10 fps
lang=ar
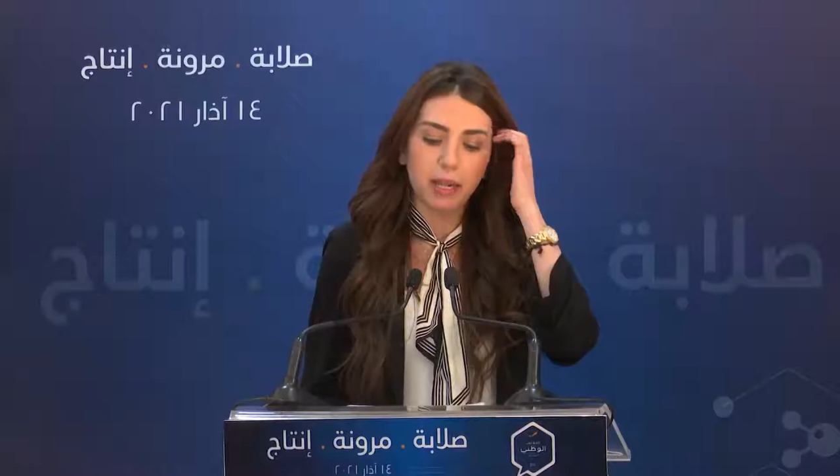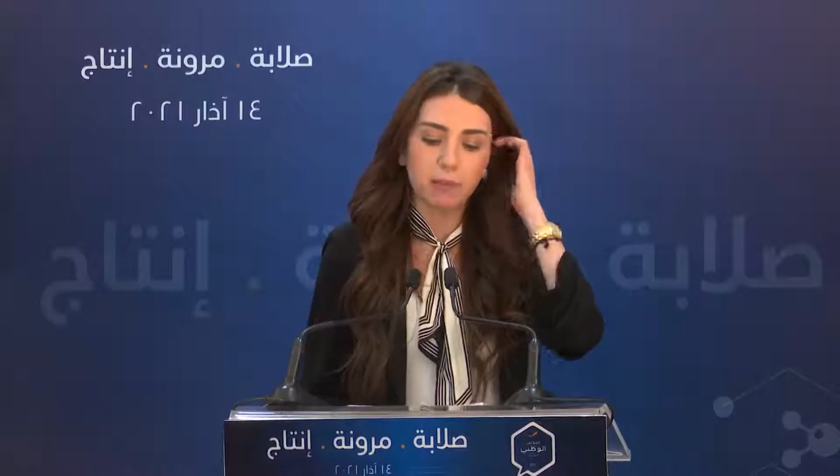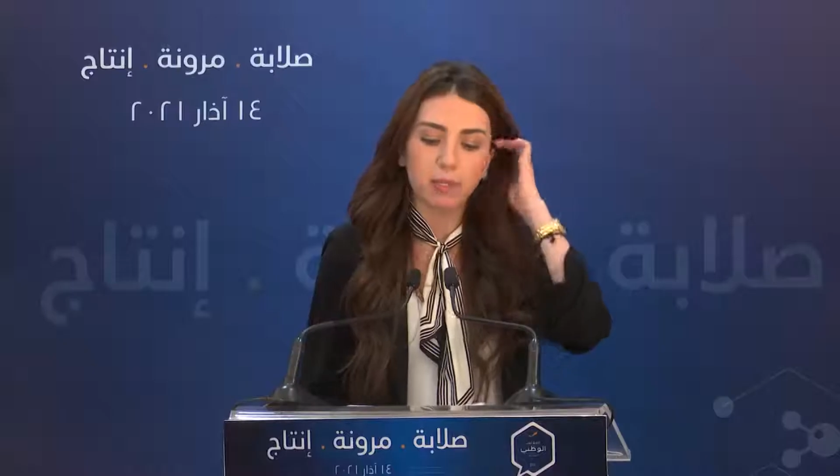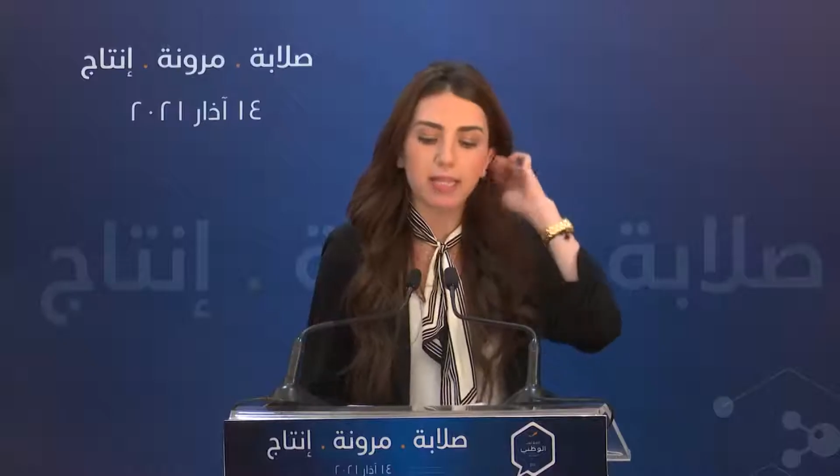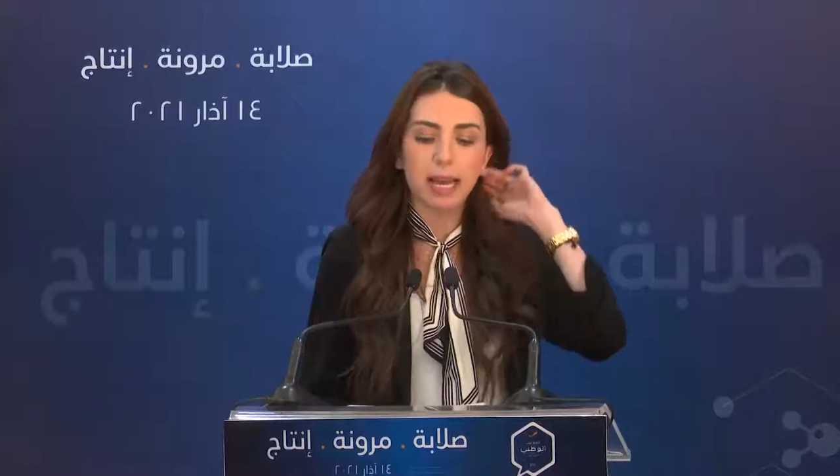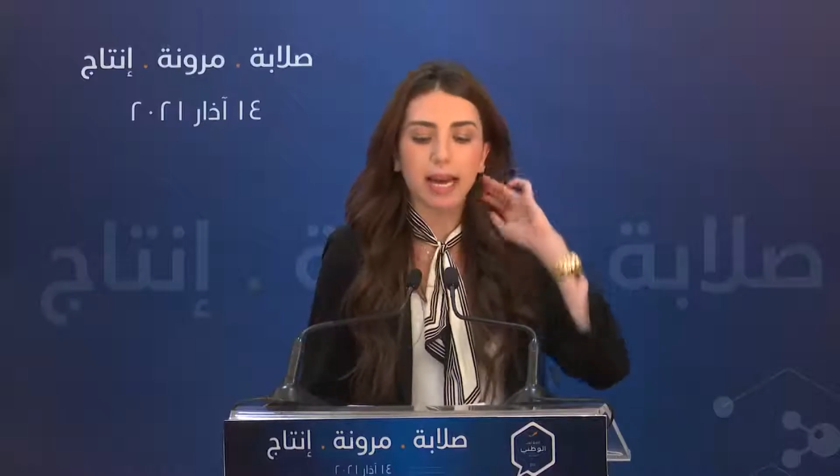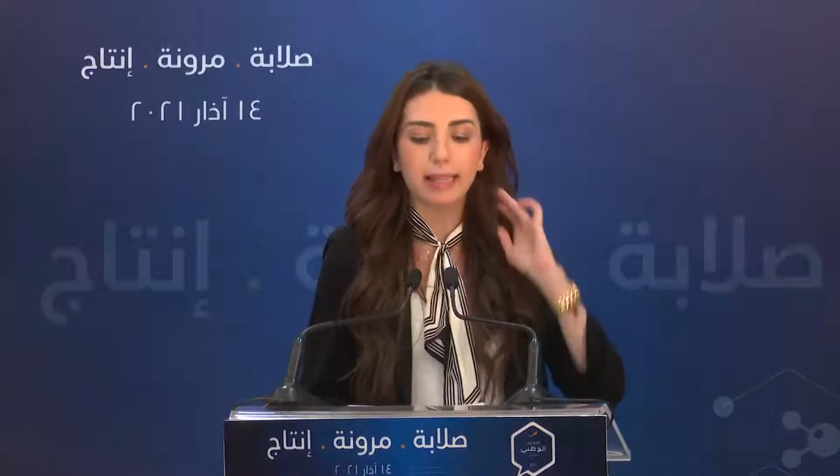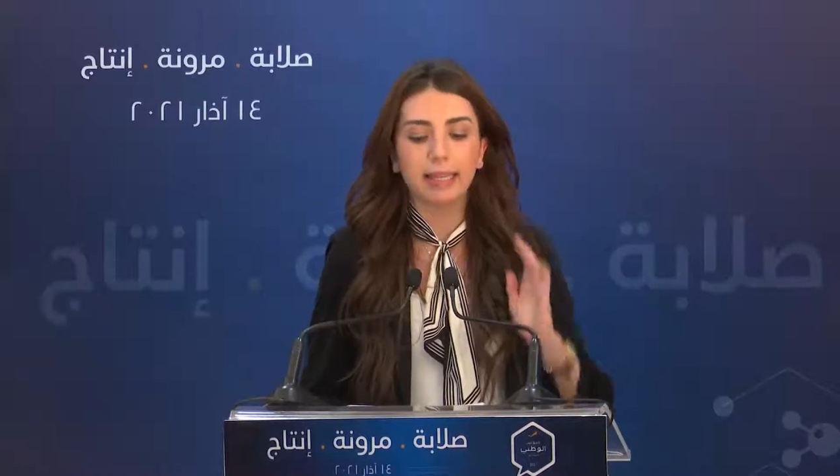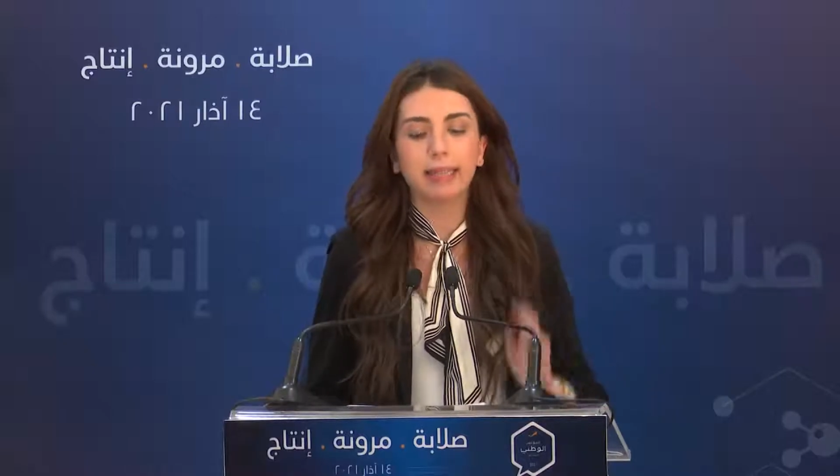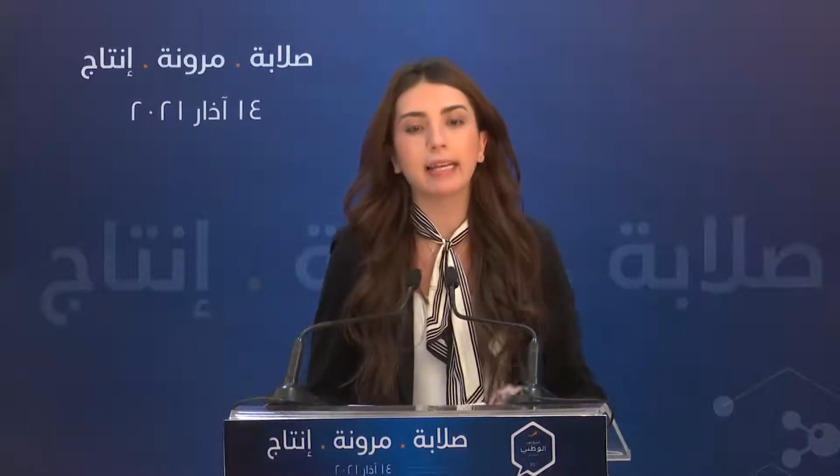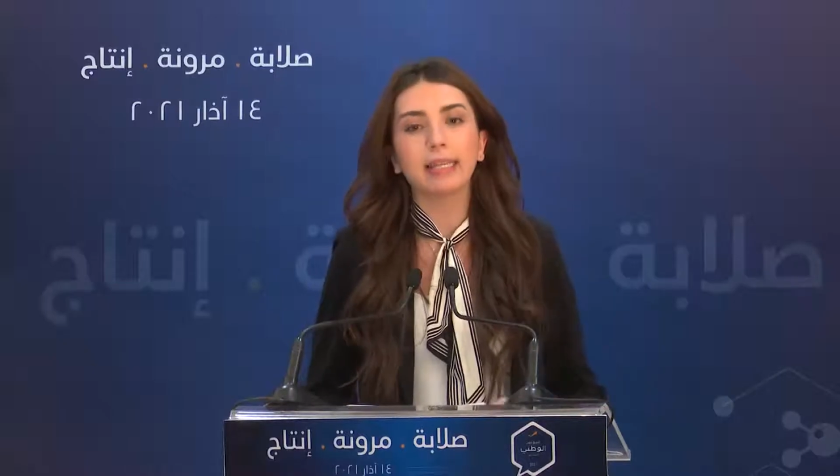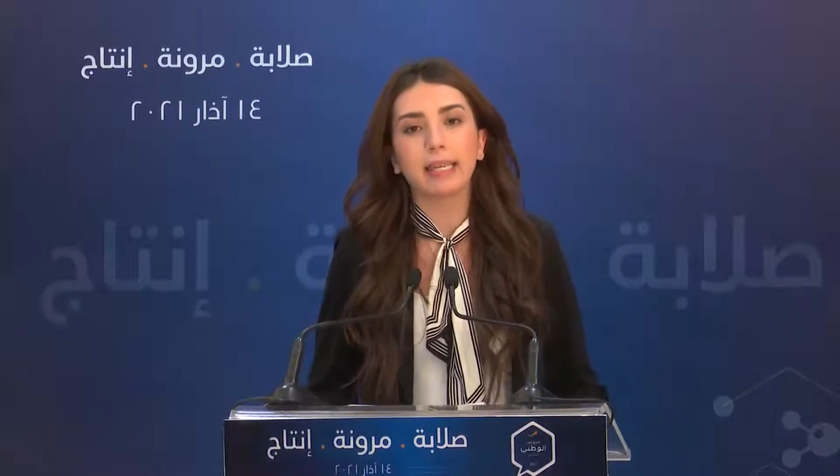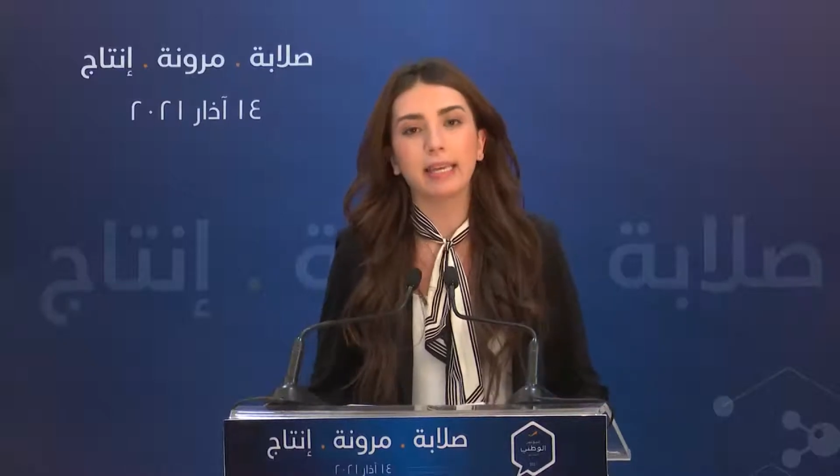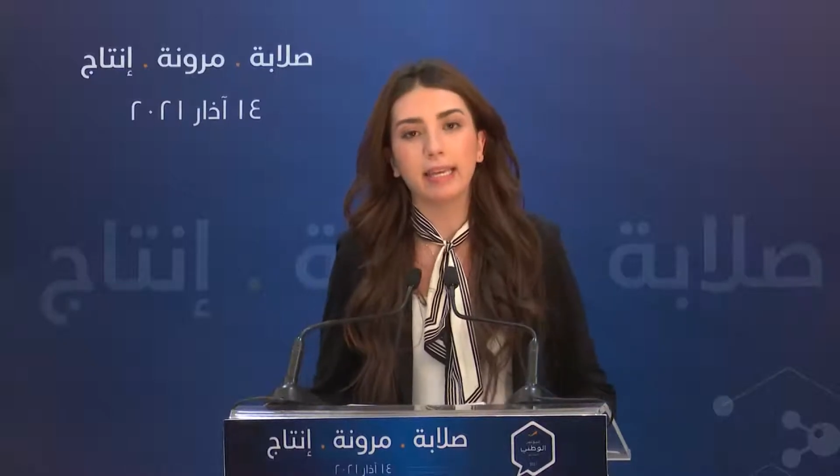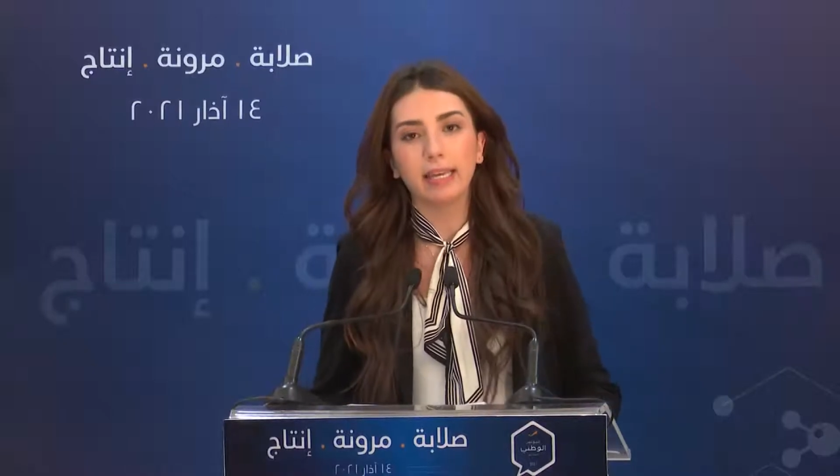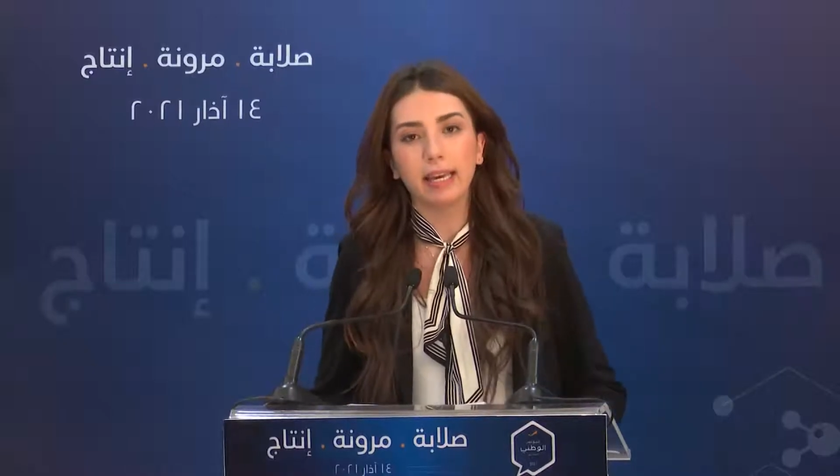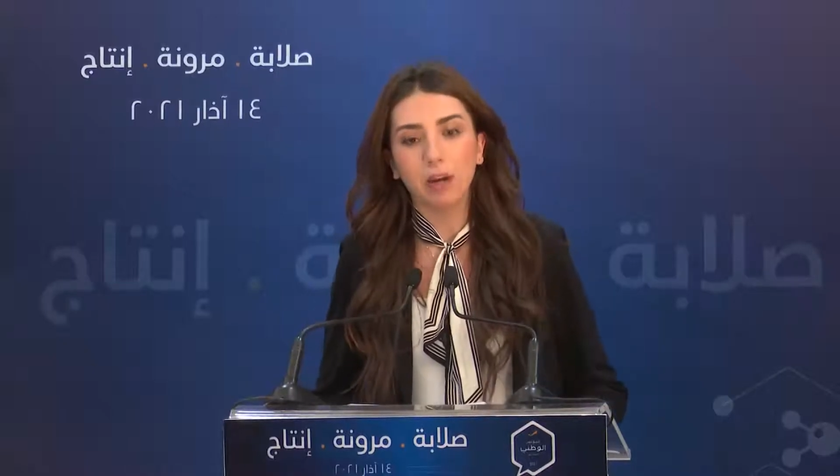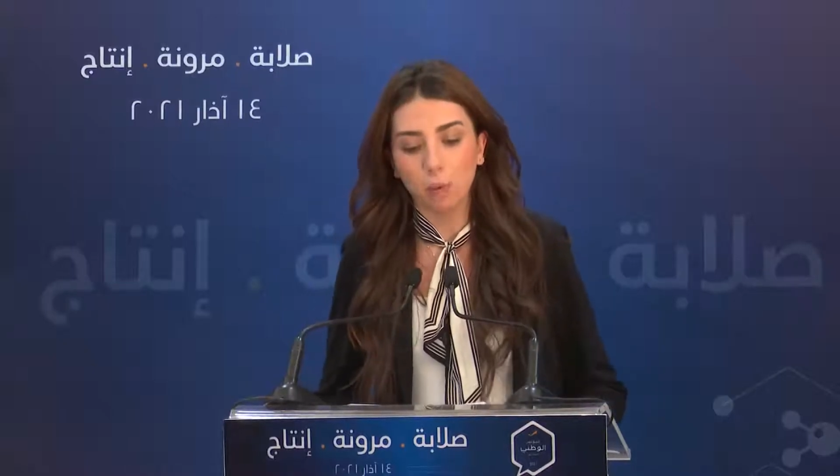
المساعدات الغذائية